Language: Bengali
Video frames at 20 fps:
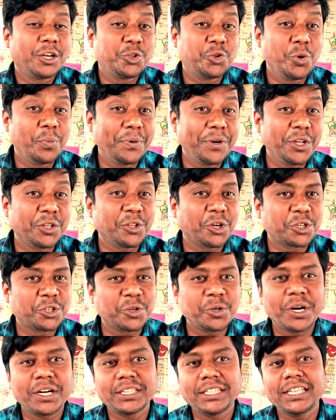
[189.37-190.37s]
সুপ্রিয়
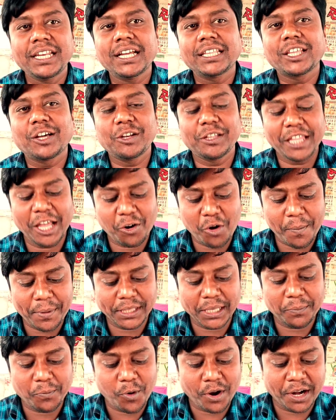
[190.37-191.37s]
দর্শকার্থীরা তাহলে দেখো
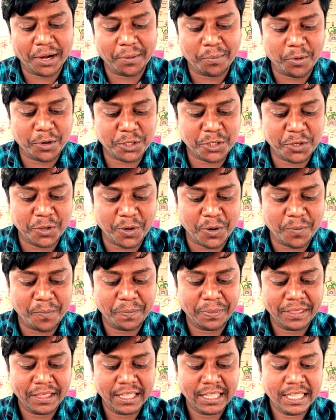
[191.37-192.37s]
আমাদের পরের প্রশ্ন
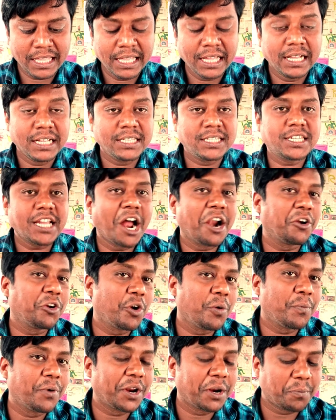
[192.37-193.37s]
চার
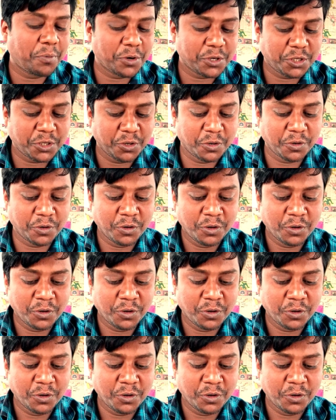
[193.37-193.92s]
নম্বরের প্রশ্ন